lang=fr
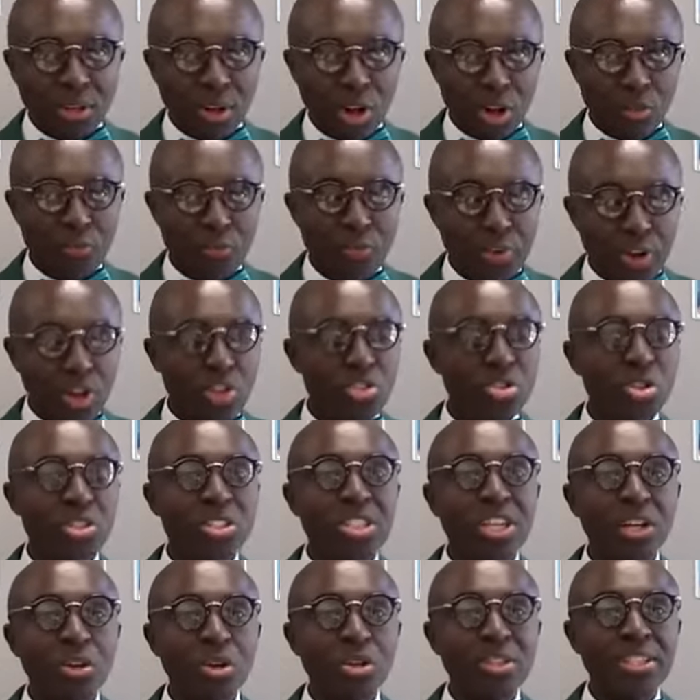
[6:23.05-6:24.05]
on ferait
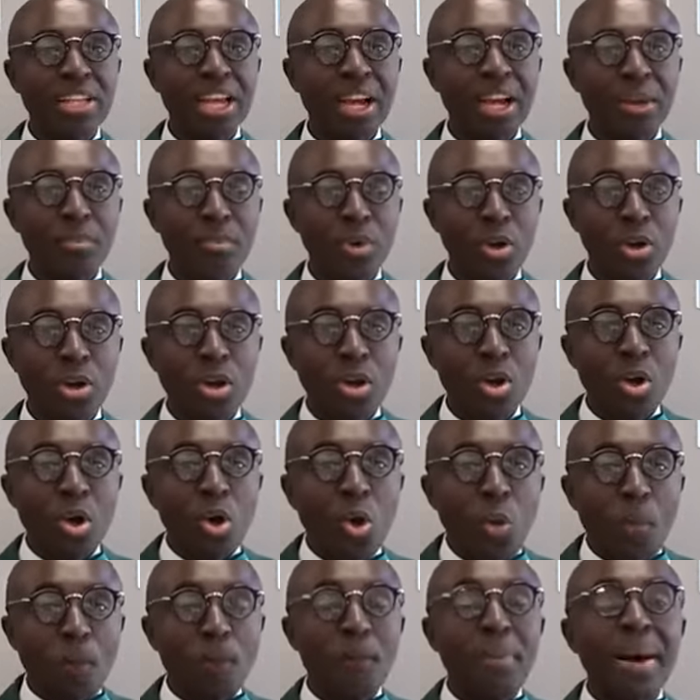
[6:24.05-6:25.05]
sortir le terme
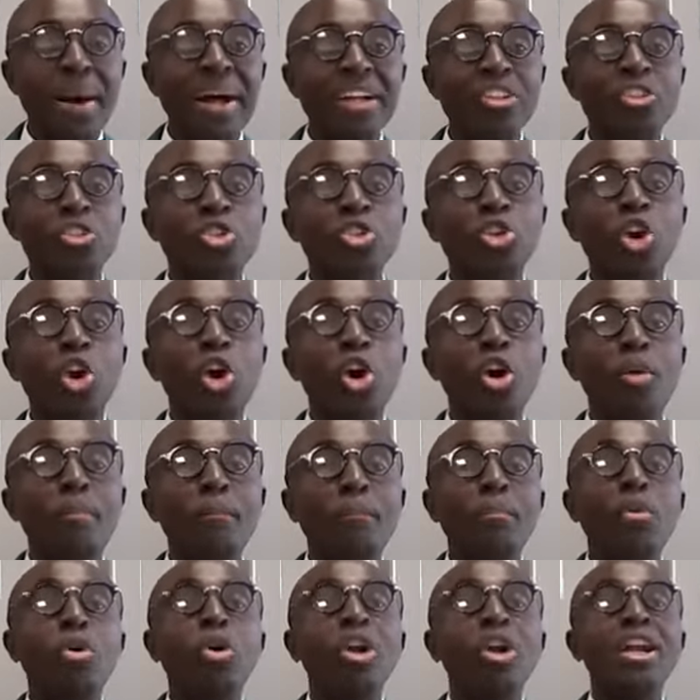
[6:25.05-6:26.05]

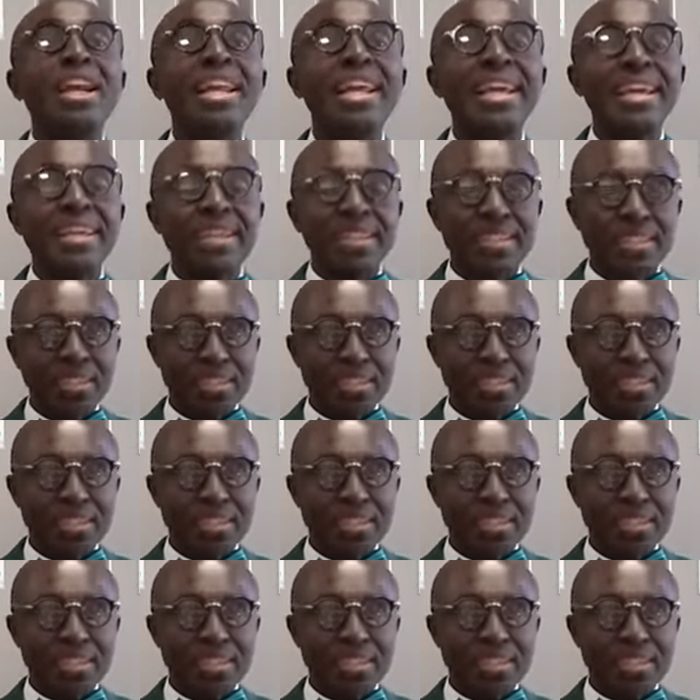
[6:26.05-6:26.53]
Batombole.